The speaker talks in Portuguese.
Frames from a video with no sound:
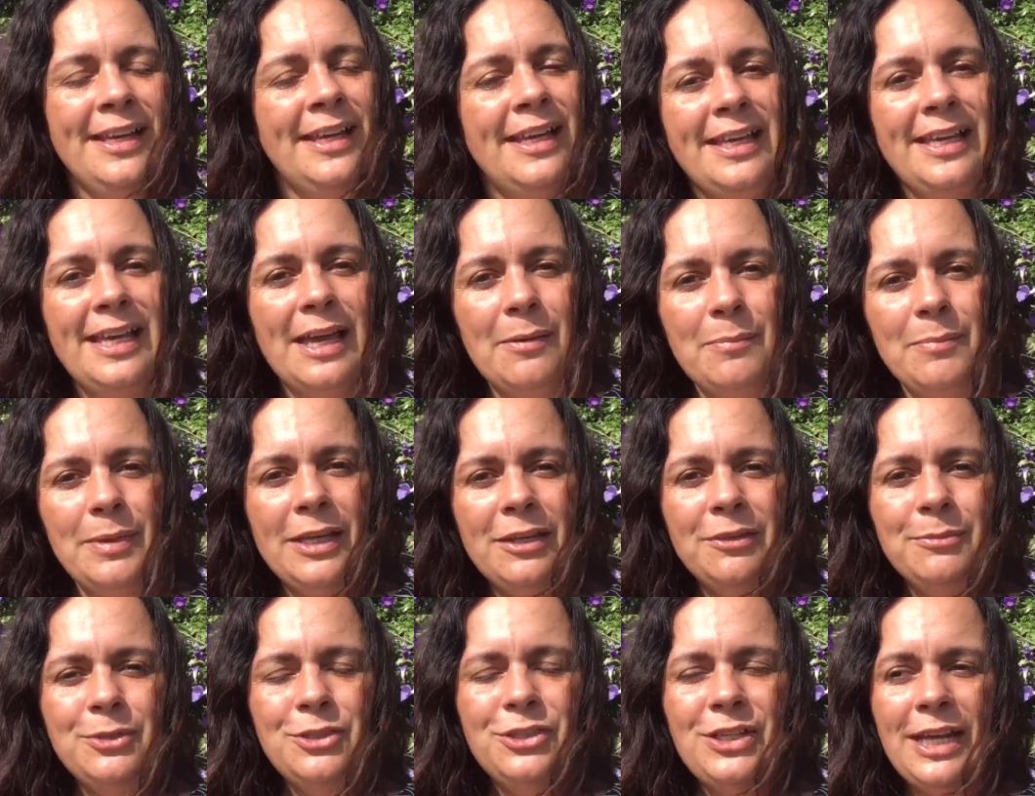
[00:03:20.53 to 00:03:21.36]
E a é
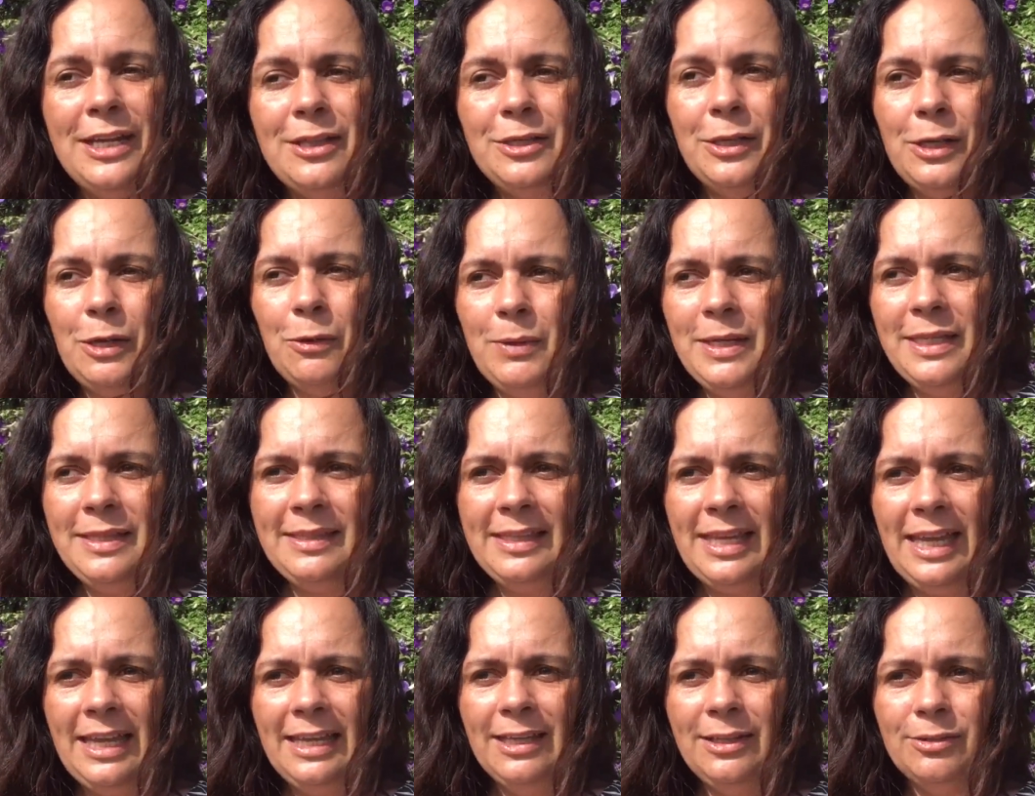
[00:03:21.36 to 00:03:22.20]
mesmo jeito que eu
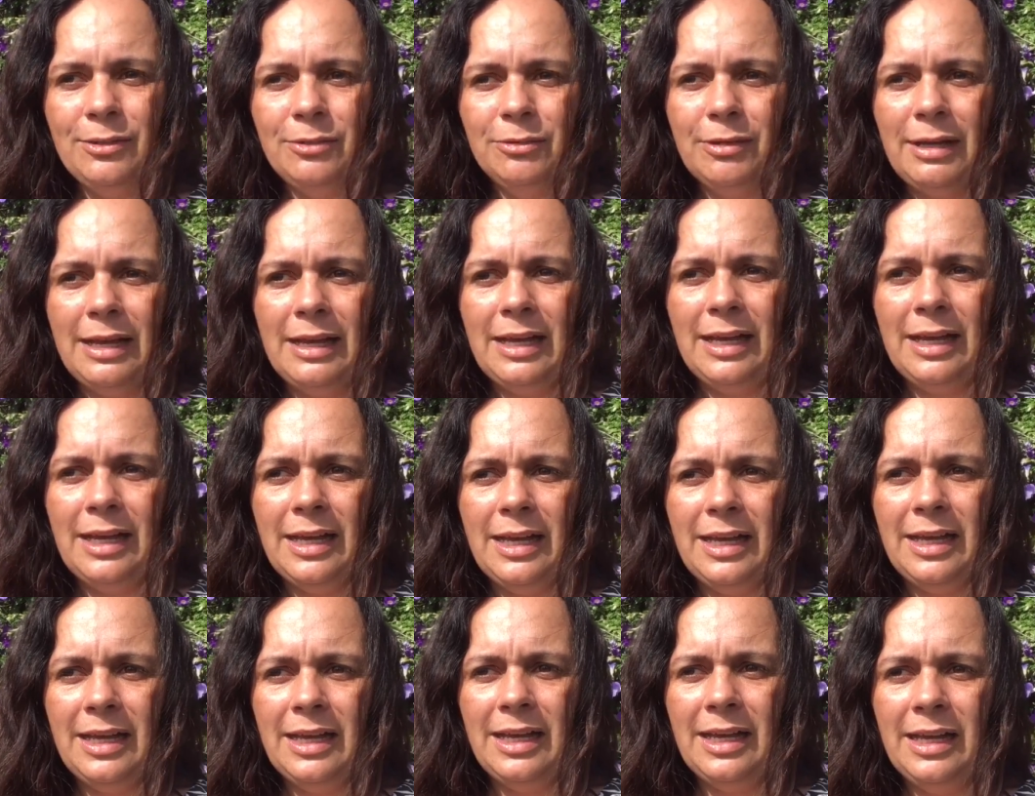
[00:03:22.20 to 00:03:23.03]
entendo
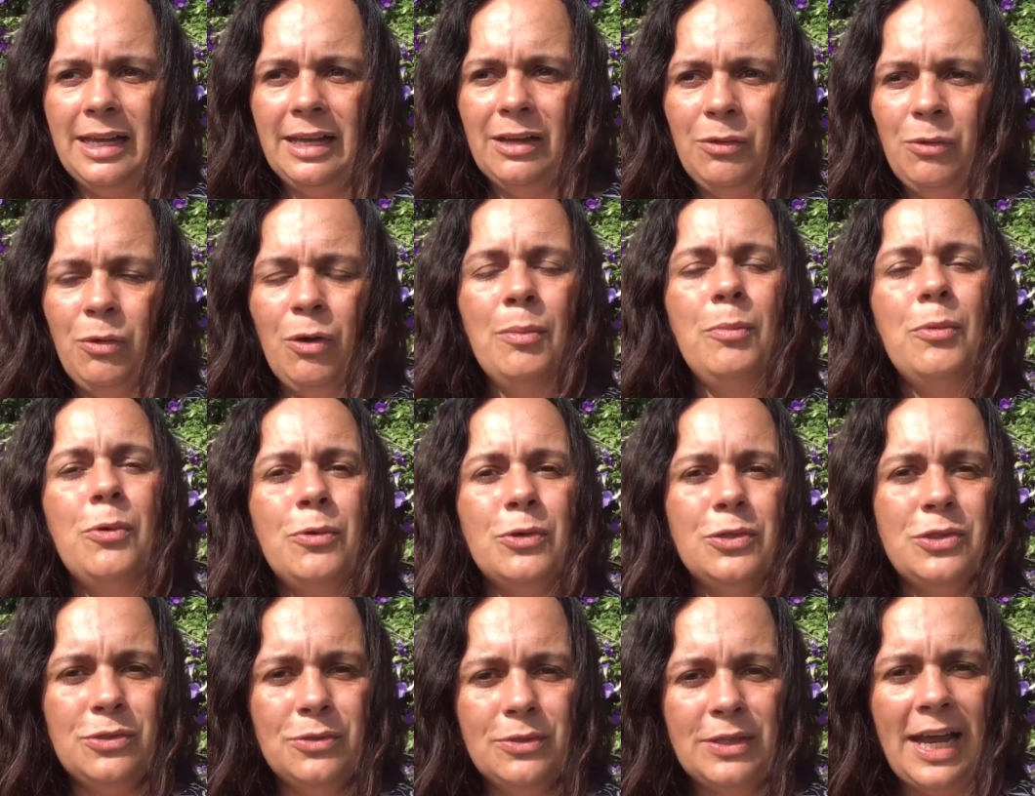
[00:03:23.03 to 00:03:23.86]
a como
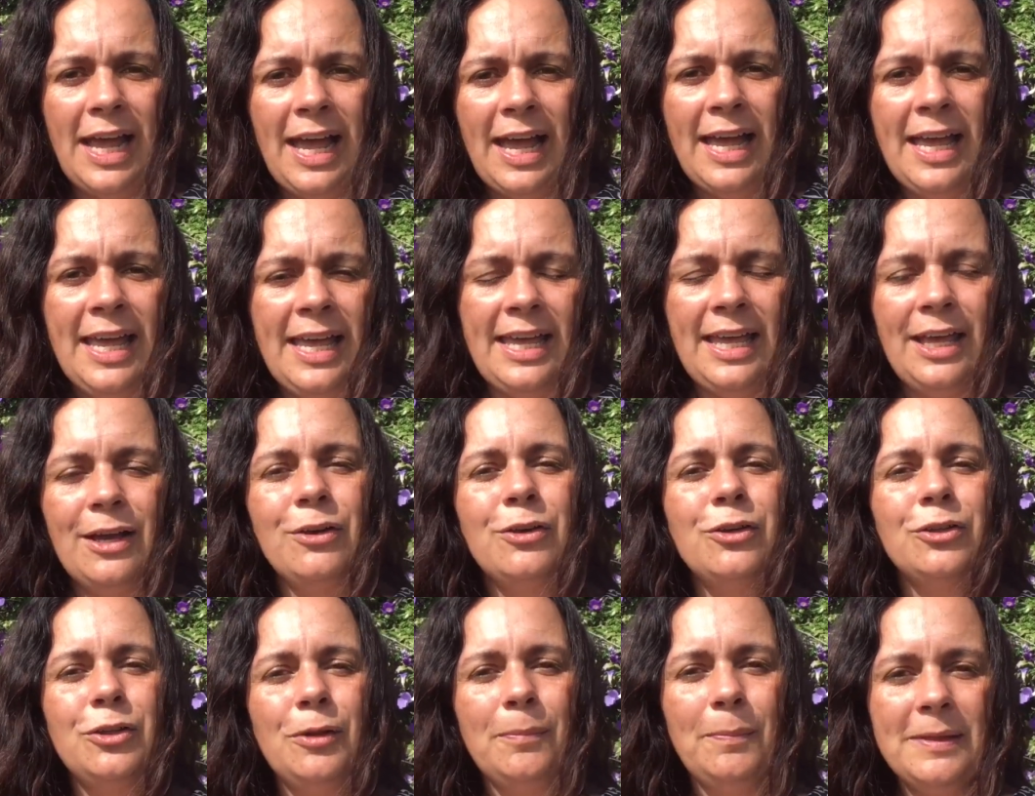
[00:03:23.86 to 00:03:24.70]
costurar, é o
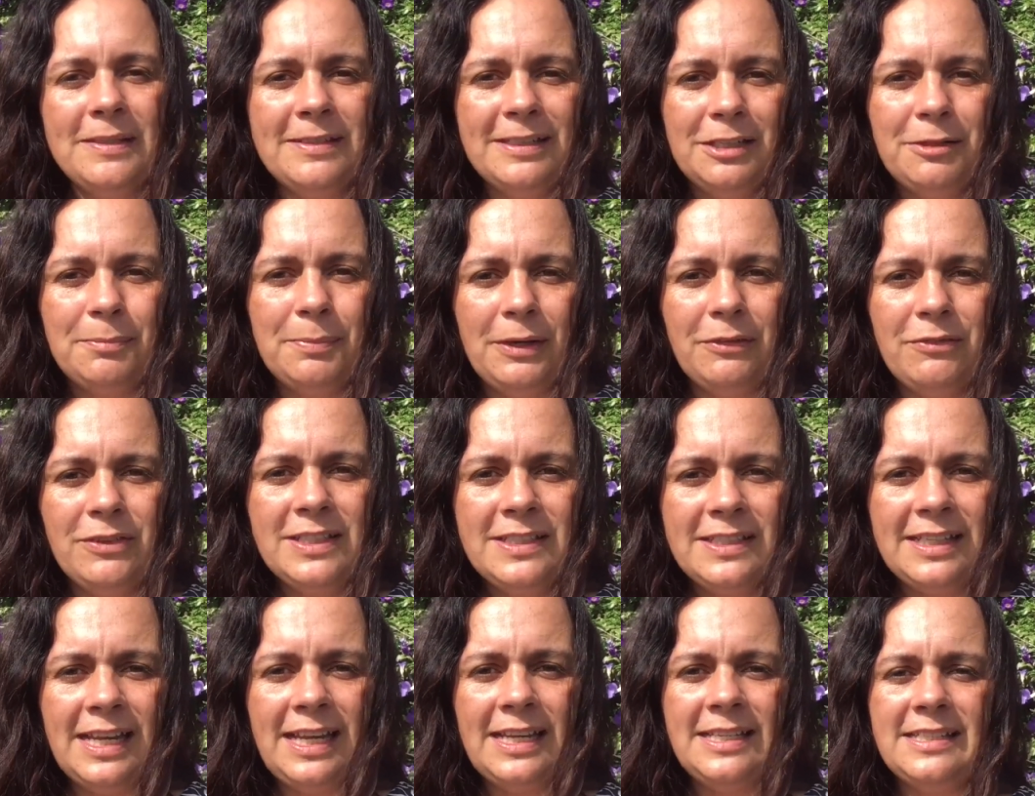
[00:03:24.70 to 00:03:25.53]
que eu tô passando para
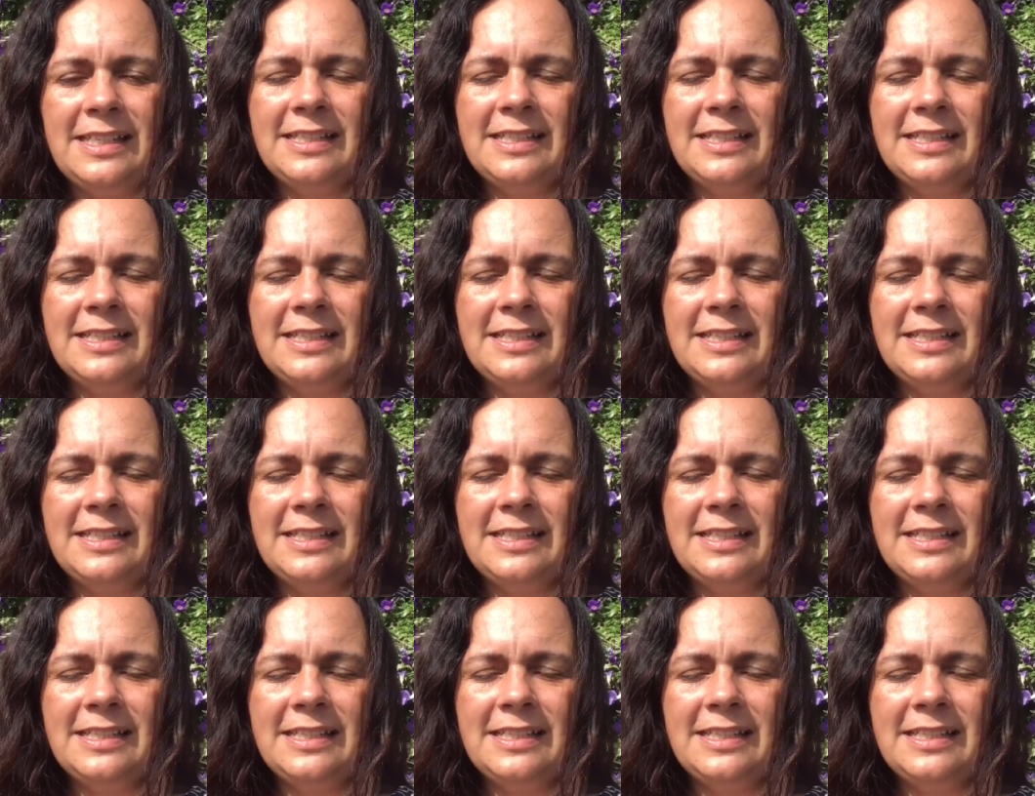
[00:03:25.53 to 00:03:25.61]
vocês.